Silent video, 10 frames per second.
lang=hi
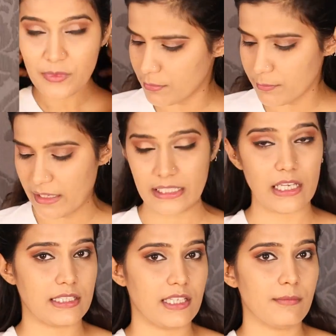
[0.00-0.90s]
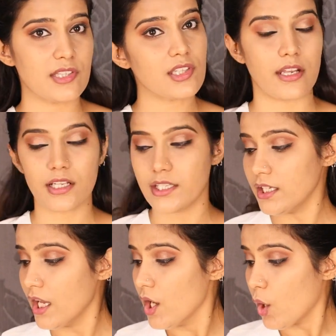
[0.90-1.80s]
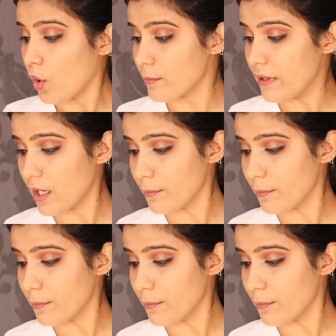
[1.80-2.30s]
अभी बारी आती है मस्कारा की और मैं